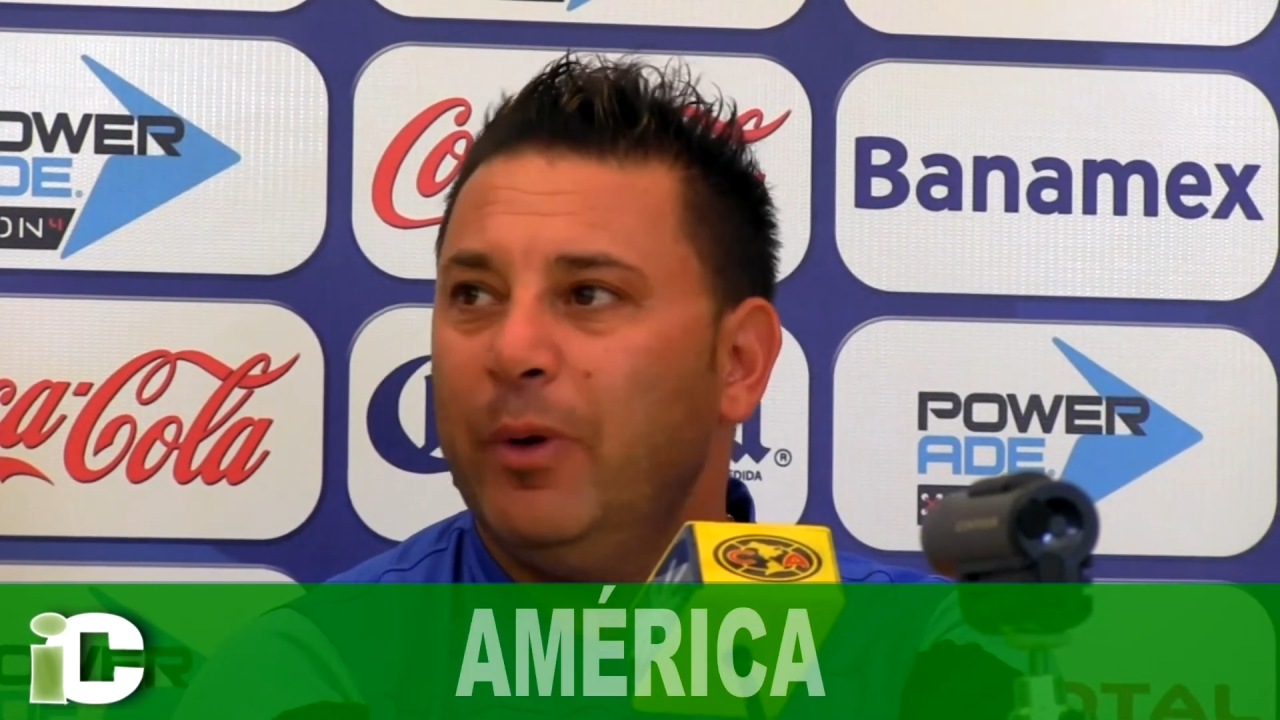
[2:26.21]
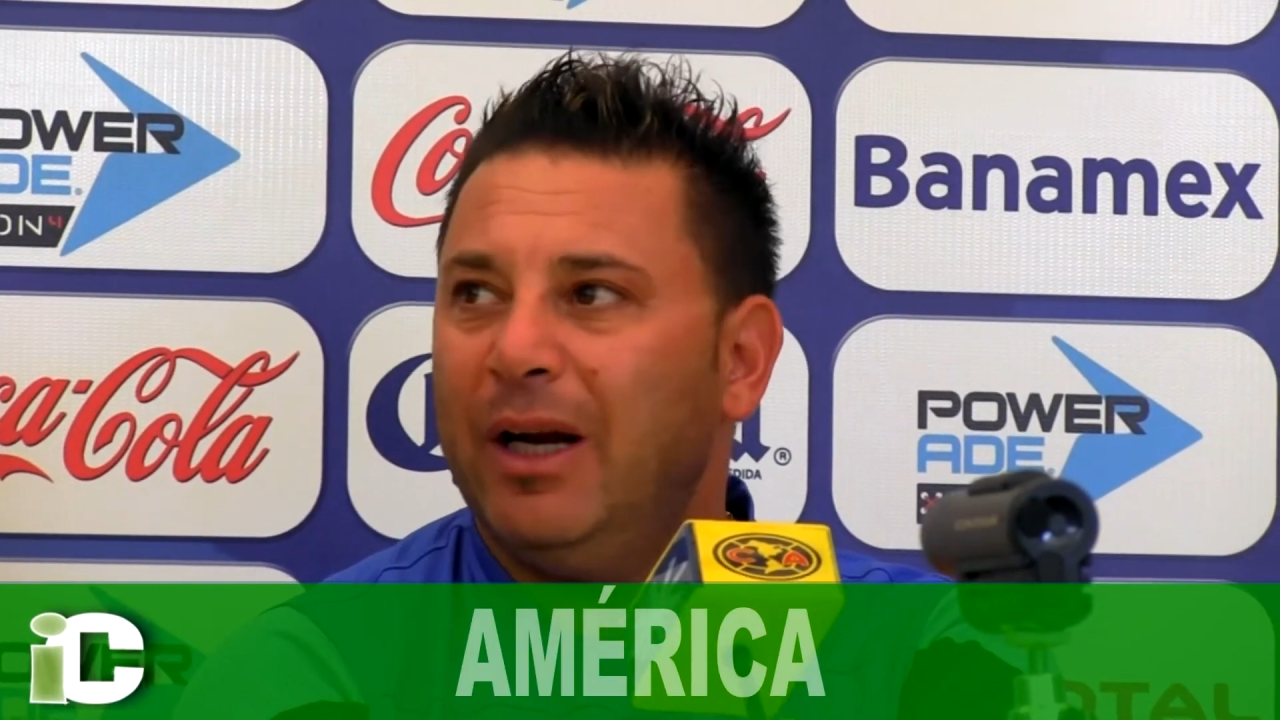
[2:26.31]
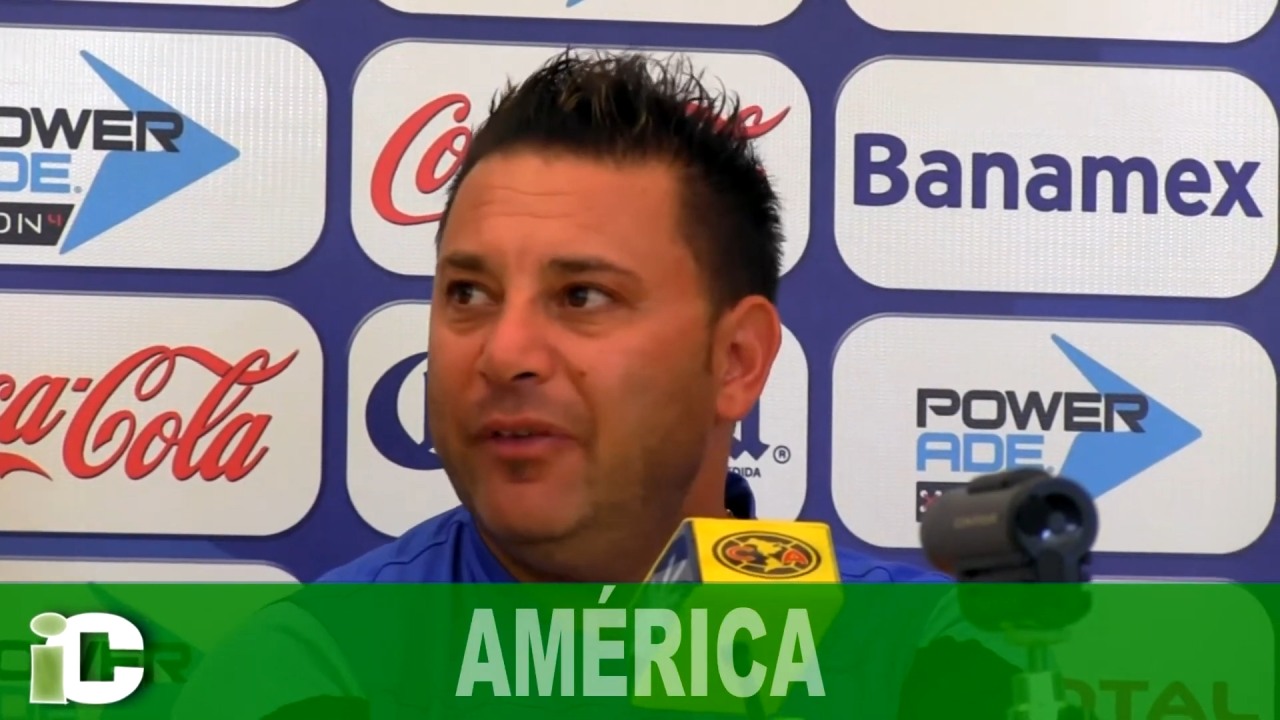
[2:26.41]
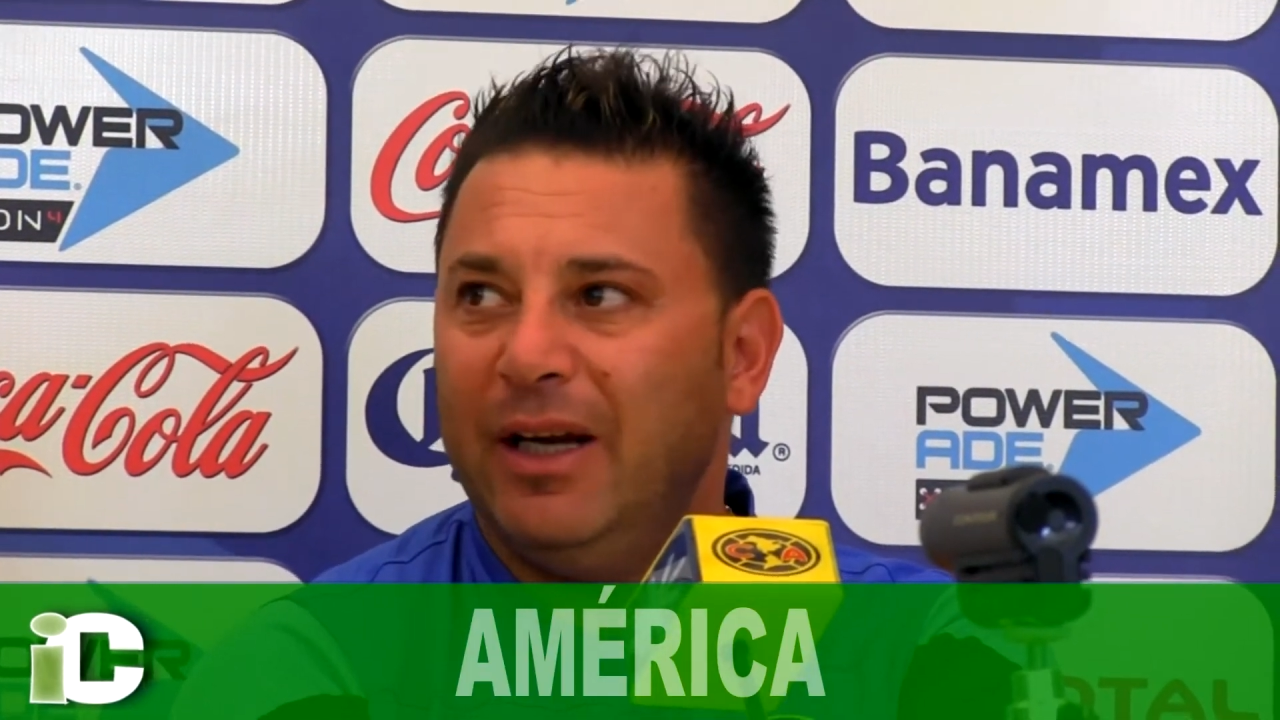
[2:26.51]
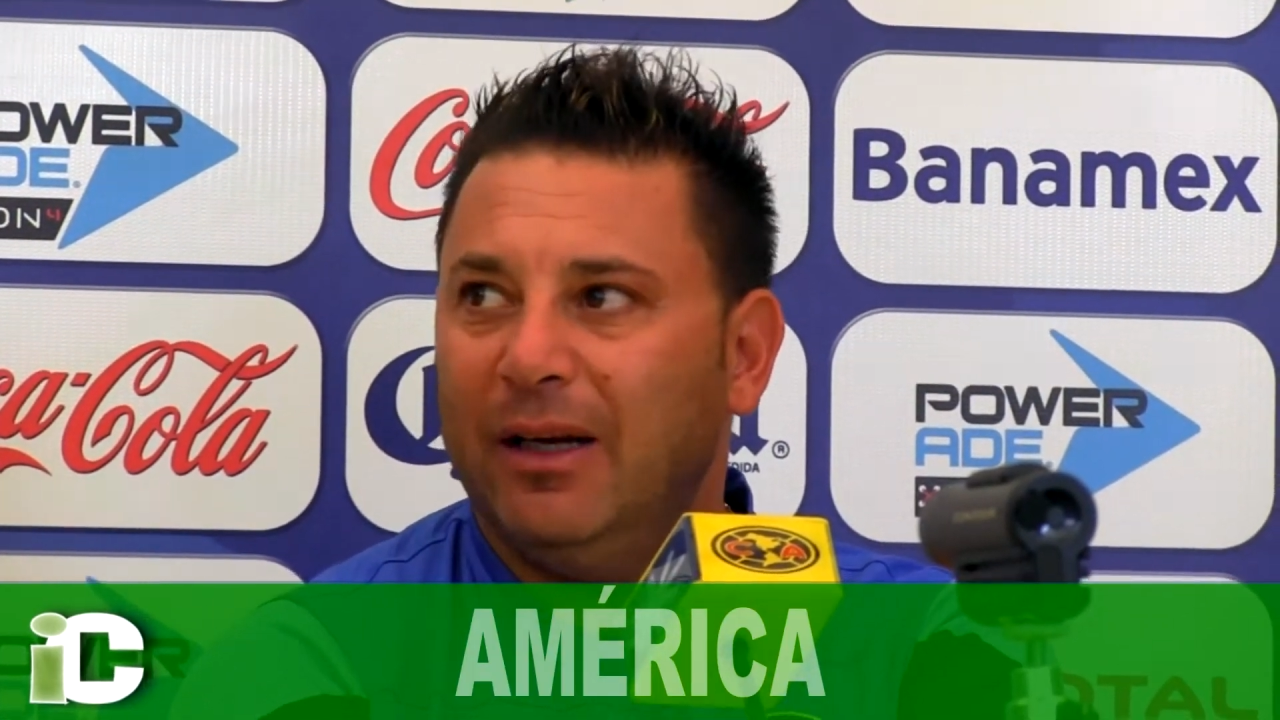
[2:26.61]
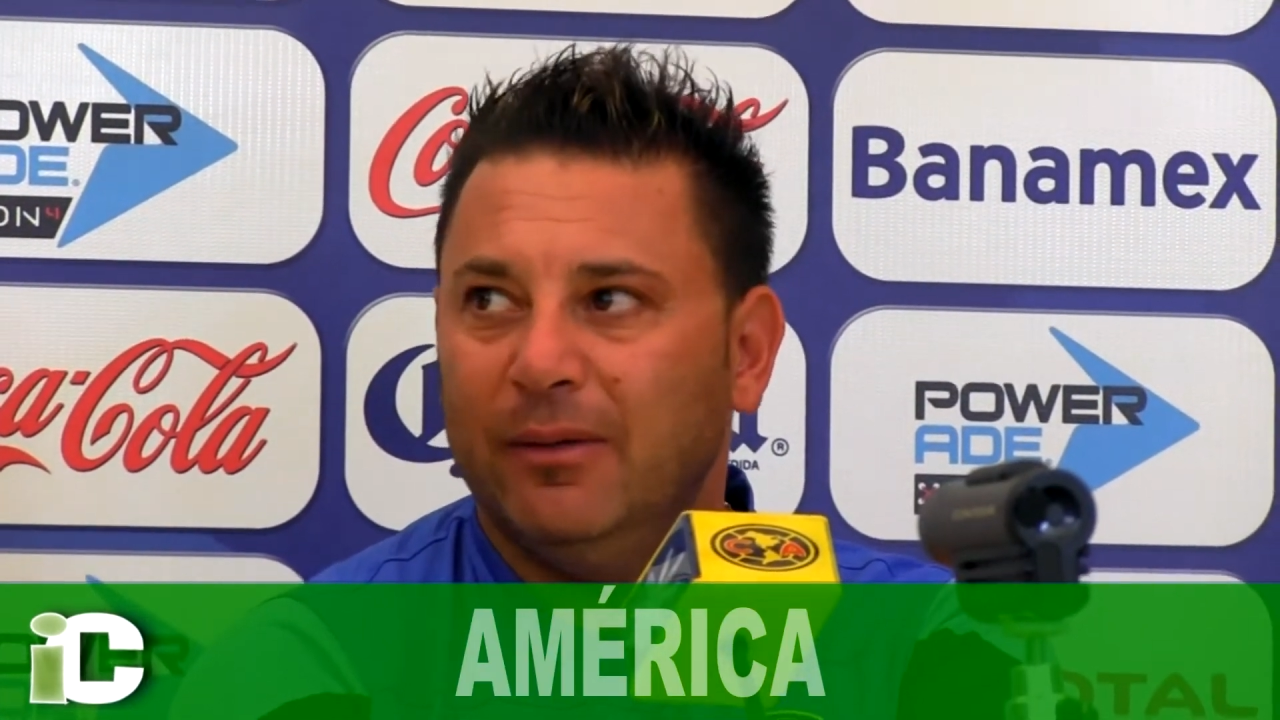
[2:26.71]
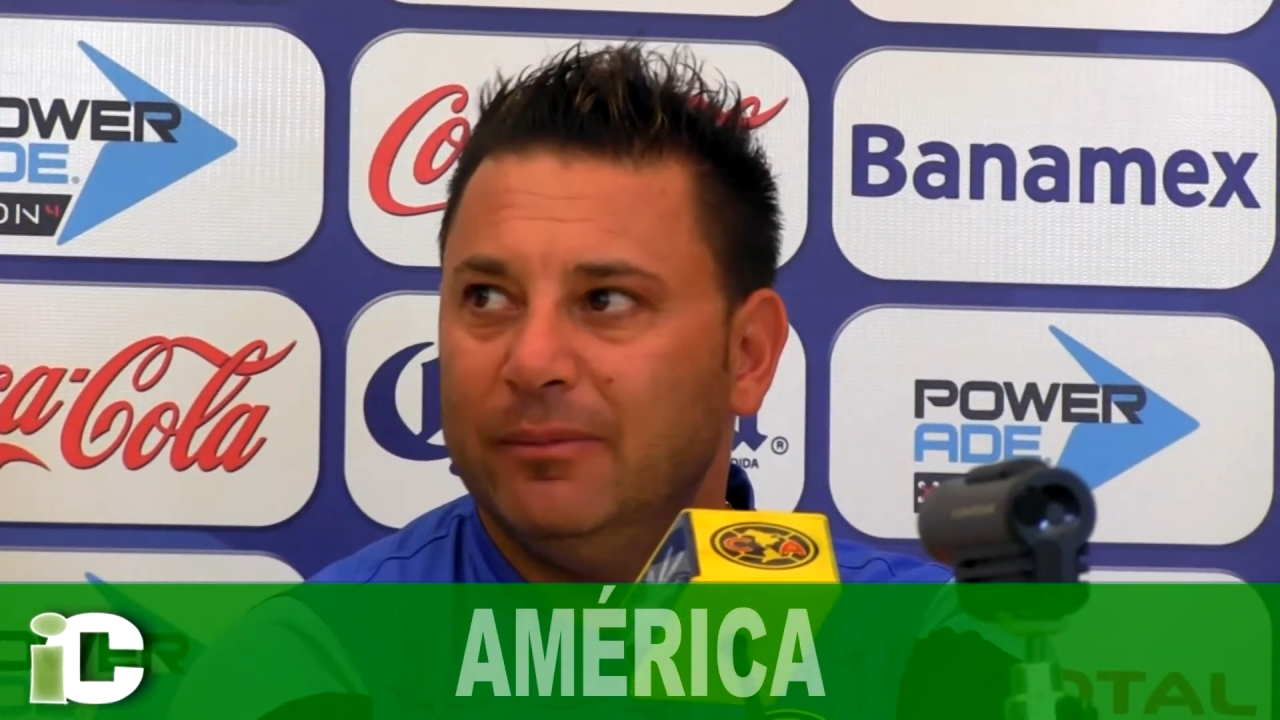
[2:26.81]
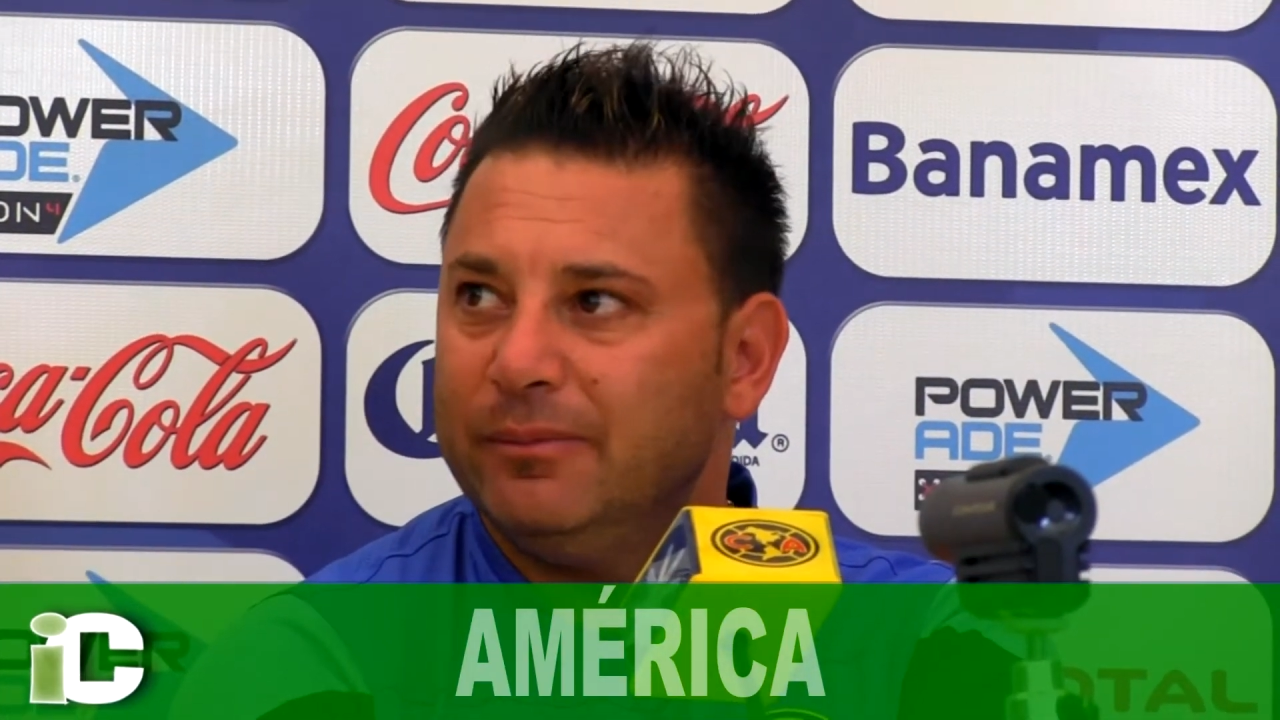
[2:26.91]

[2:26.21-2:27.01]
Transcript: bien al final.